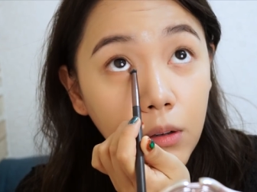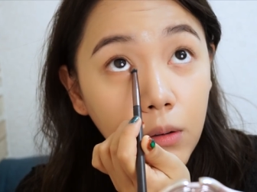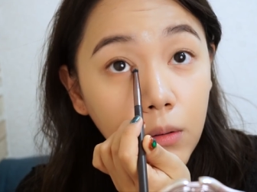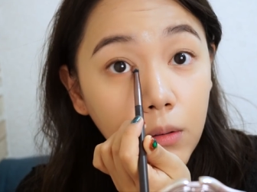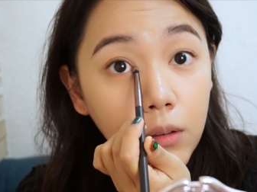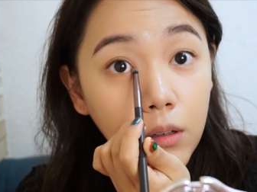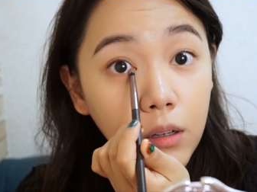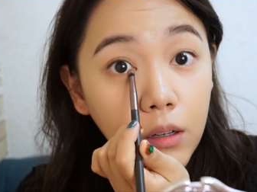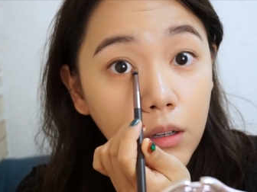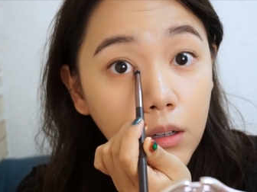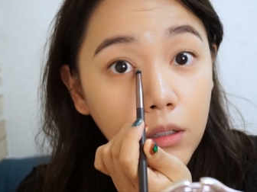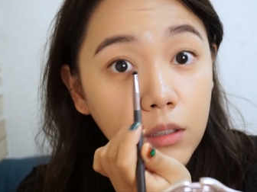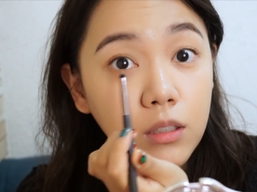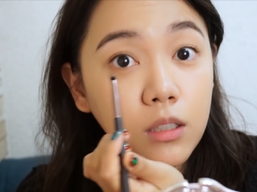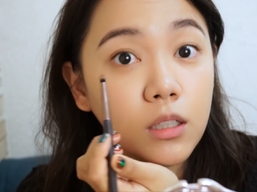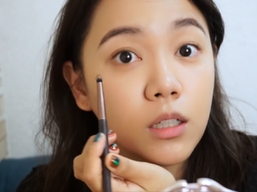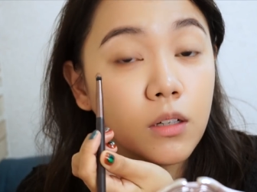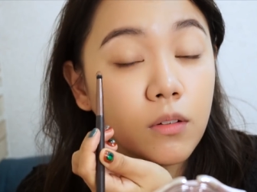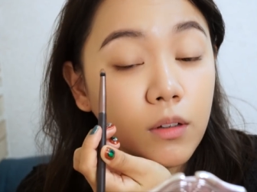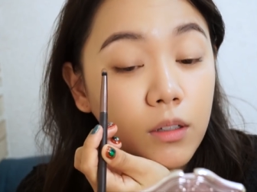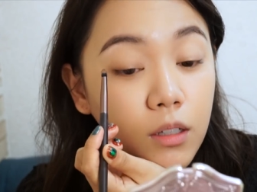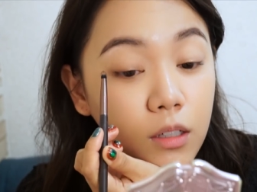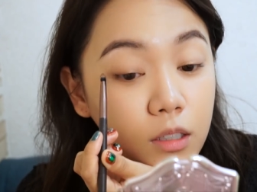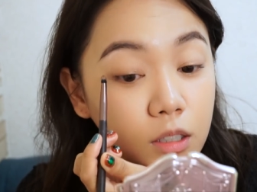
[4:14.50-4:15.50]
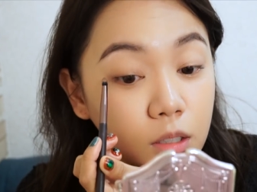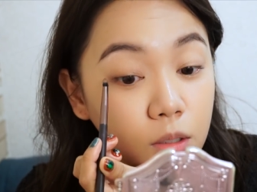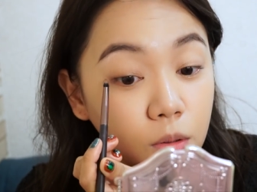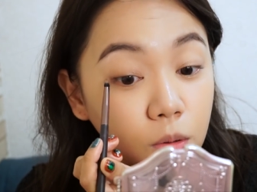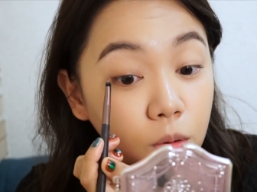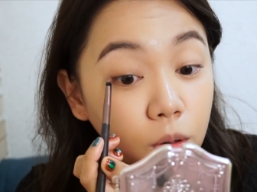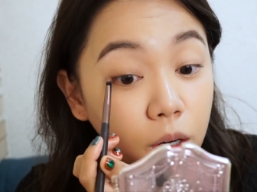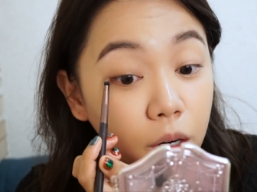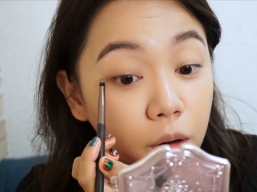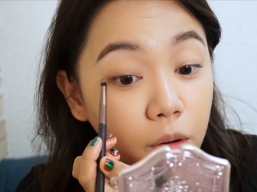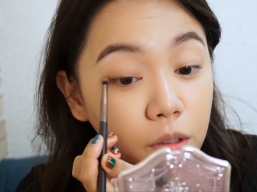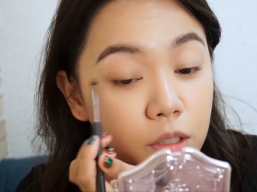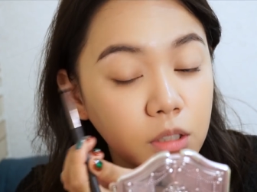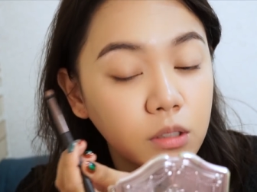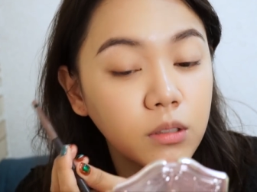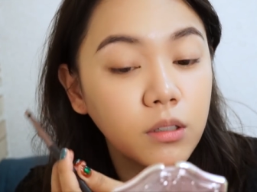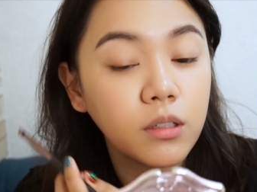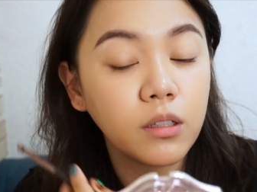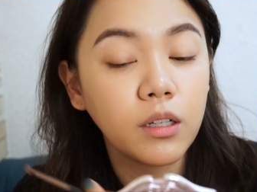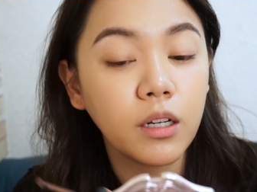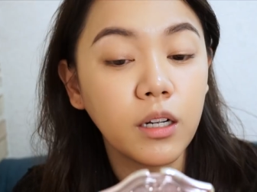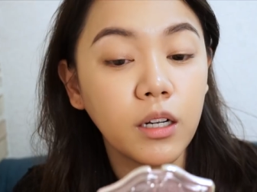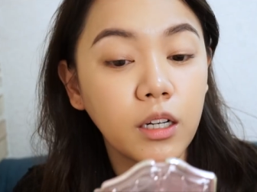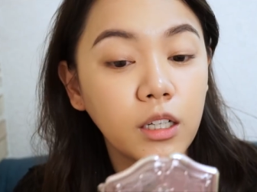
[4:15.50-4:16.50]
こんな感じで私ご両親
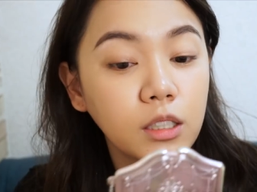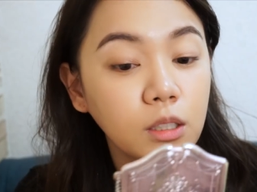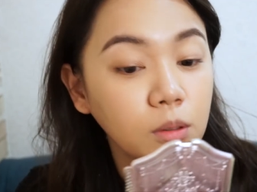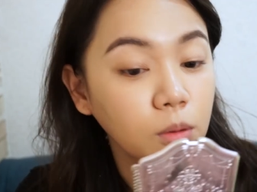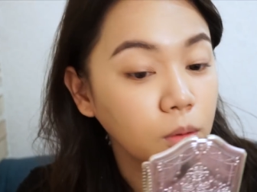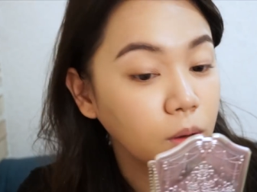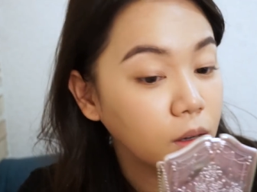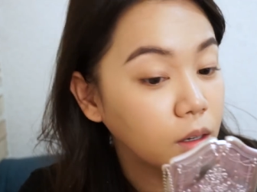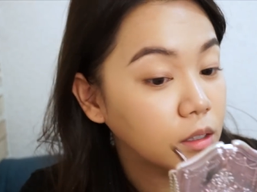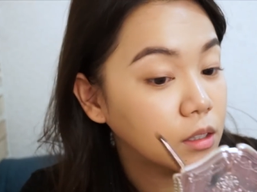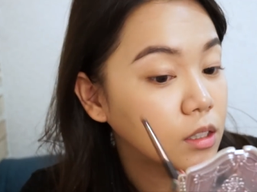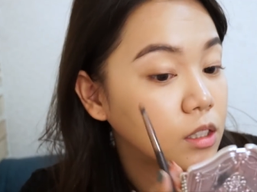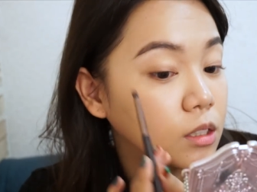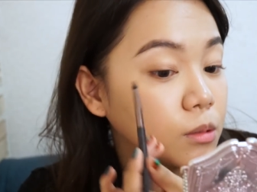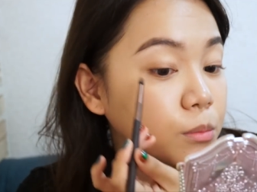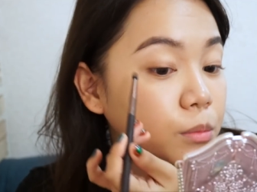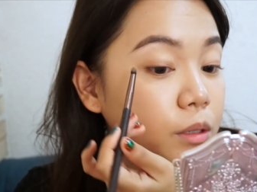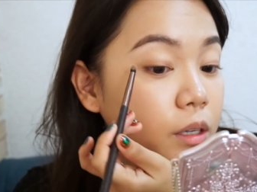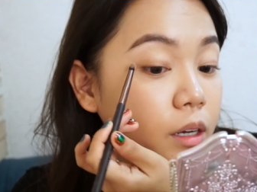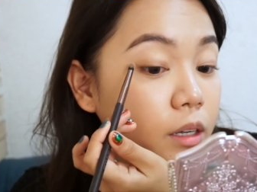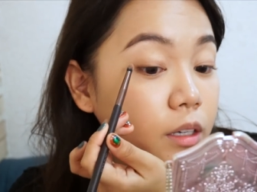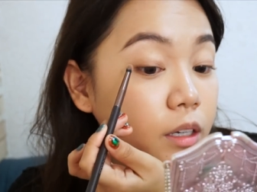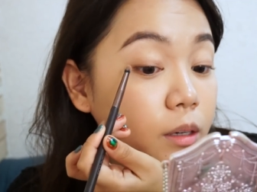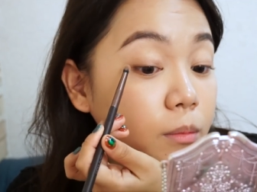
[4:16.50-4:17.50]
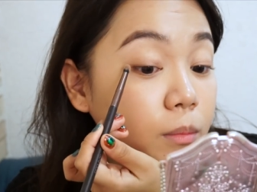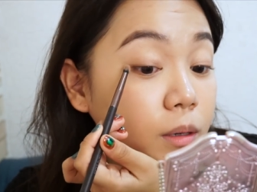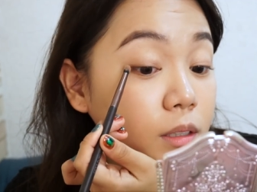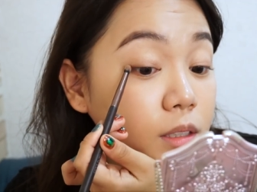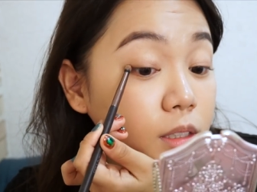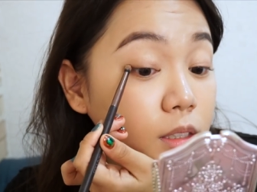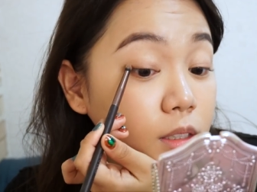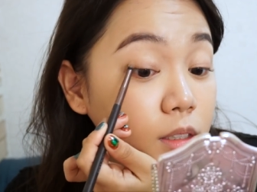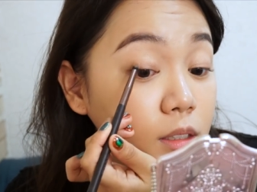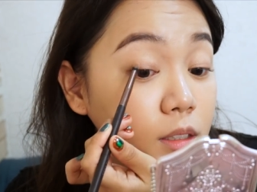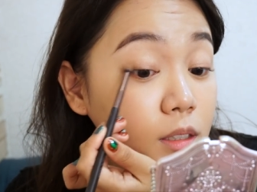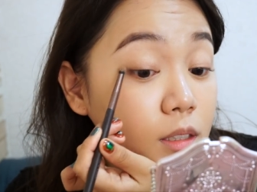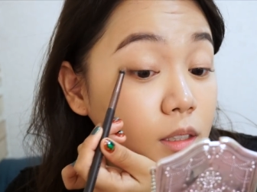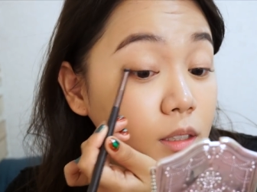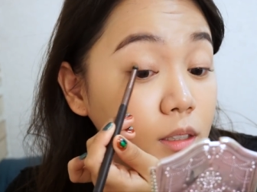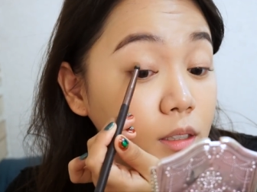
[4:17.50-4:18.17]
のネイリストが渋谷にいます